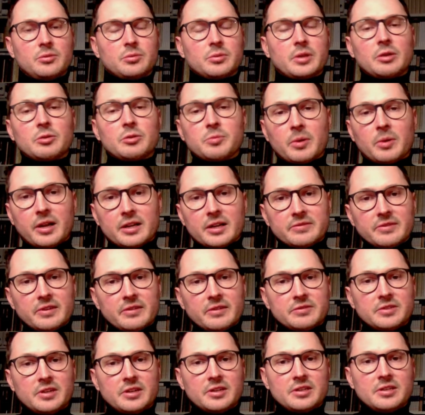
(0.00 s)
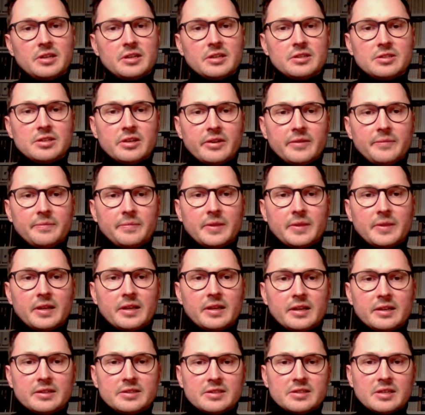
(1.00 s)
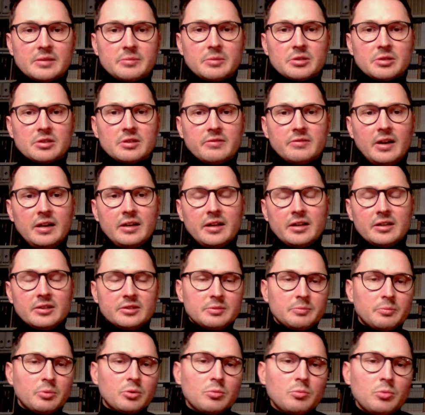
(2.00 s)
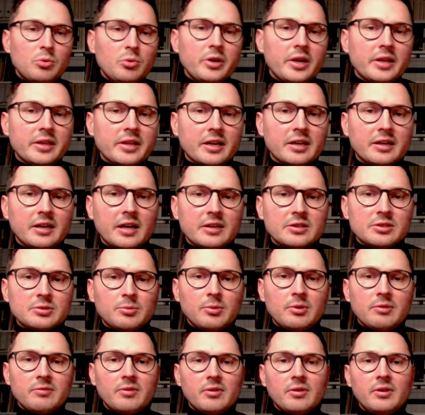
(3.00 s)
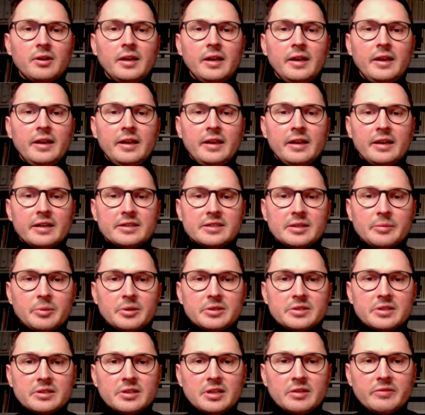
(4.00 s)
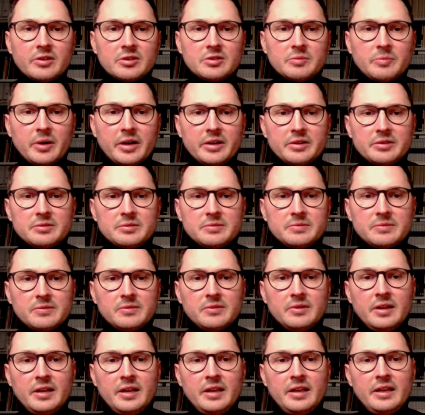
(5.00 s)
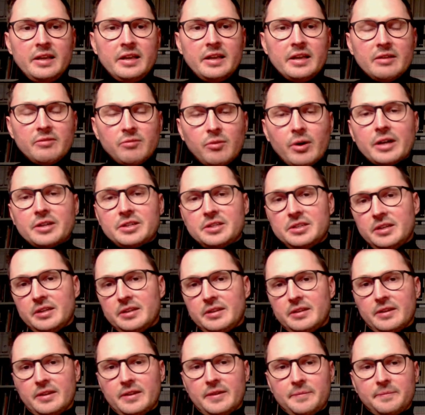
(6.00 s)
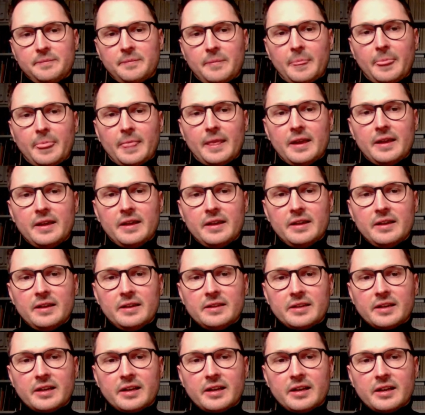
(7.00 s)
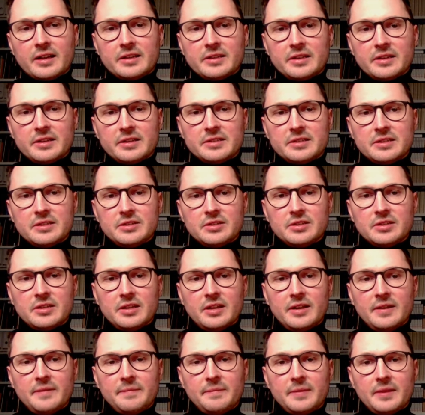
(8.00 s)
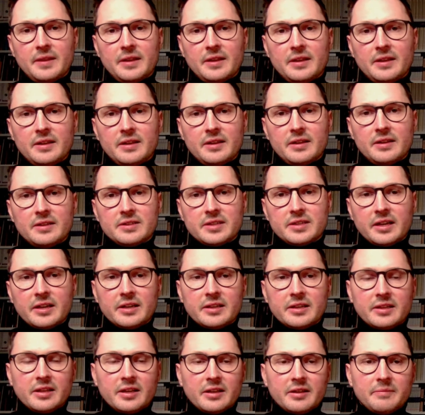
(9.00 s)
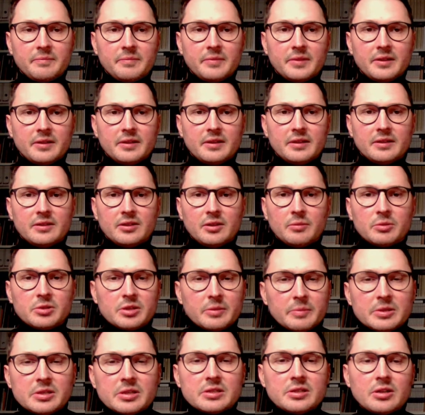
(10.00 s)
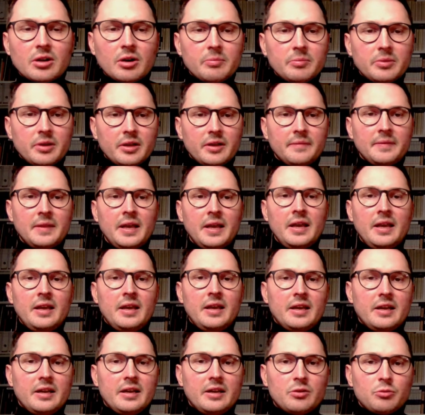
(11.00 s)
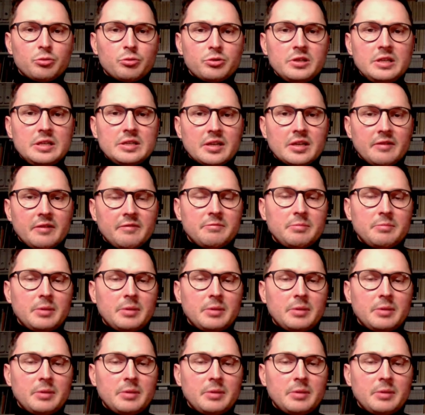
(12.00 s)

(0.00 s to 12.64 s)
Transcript: Tutaj już pokazywałem wcześniej, gdzie, gdzie zamieszkiwali, ale spróbuję tak hasłowo zaprezentować Państwu właśnie te, e, te charakterystyczne e, cechy i te, e, no można powiedzieć, drobne różnice.